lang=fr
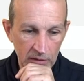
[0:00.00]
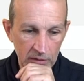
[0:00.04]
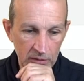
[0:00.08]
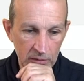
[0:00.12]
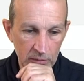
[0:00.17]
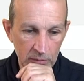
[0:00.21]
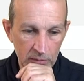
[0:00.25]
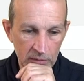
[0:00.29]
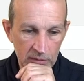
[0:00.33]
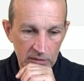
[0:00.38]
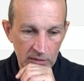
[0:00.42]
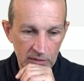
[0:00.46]

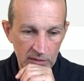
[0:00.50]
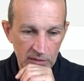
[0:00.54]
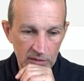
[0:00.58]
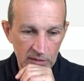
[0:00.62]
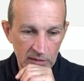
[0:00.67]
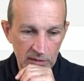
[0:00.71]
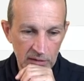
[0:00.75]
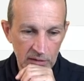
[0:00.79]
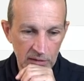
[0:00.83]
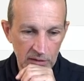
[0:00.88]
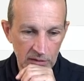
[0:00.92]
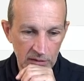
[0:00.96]
Donc ça,
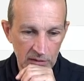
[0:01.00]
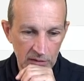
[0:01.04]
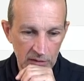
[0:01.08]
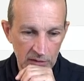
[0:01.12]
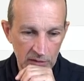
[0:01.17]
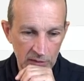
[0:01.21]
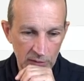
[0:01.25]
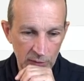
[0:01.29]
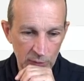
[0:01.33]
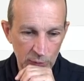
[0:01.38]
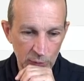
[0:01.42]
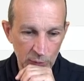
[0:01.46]
c'est
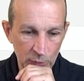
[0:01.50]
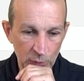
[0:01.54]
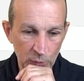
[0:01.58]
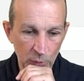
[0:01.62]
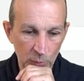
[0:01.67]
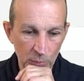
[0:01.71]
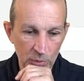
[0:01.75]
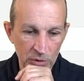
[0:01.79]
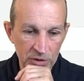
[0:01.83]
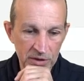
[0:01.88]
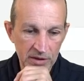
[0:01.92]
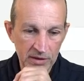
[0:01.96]
le
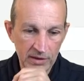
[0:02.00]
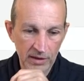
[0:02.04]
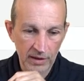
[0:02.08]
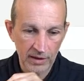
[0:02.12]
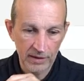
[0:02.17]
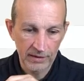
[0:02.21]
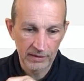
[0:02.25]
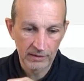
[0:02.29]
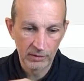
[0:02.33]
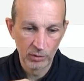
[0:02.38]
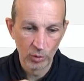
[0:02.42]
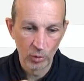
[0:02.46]
nombre
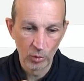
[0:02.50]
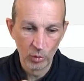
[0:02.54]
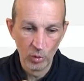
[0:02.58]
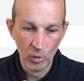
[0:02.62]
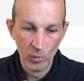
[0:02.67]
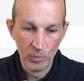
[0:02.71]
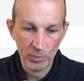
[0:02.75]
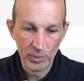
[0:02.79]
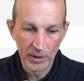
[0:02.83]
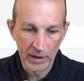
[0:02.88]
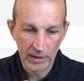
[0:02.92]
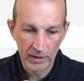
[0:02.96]
d'itérations, le
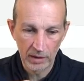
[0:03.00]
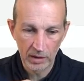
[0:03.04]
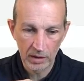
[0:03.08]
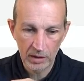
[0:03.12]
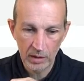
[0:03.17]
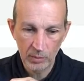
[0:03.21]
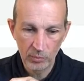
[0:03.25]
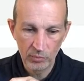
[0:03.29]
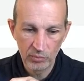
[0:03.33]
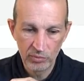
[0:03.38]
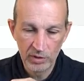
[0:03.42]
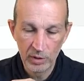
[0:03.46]
pas,
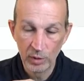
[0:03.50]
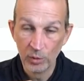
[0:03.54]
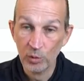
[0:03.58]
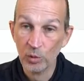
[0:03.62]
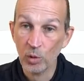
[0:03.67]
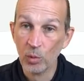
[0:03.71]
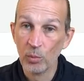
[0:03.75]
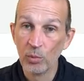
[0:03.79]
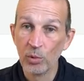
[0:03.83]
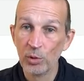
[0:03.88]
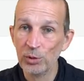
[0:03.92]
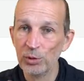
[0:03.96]
et puis le
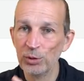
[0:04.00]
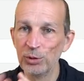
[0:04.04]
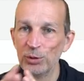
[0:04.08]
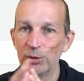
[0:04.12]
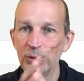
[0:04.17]
nombre de,